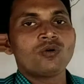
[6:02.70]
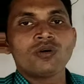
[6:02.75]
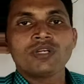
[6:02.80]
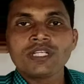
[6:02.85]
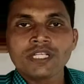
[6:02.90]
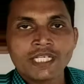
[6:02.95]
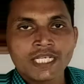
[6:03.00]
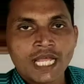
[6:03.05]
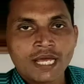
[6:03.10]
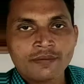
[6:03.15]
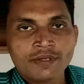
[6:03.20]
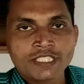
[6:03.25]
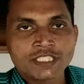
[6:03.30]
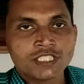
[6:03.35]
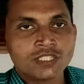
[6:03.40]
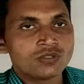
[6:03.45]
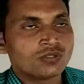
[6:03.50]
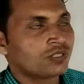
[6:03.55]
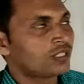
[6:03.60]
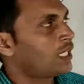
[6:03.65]
कौन
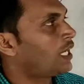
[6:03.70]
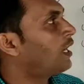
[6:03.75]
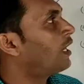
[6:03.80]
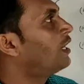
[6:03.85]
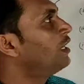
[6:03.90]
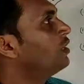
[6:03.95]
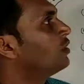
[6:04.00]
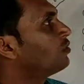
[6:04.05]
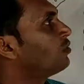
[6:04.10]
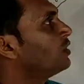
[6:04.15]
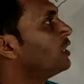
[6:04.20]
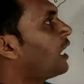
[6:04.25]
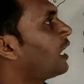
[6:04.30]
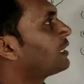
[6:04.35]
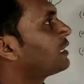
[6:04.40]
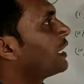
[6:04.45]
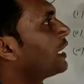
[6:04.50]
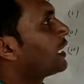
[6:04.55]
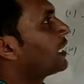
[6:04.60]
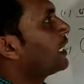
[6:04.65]
ऋणावेशित होता है तो
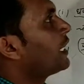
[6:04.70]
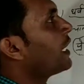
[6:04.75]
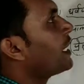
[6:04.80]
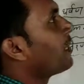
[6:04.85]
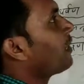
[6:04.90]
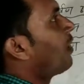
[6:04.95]
याद रखेंगे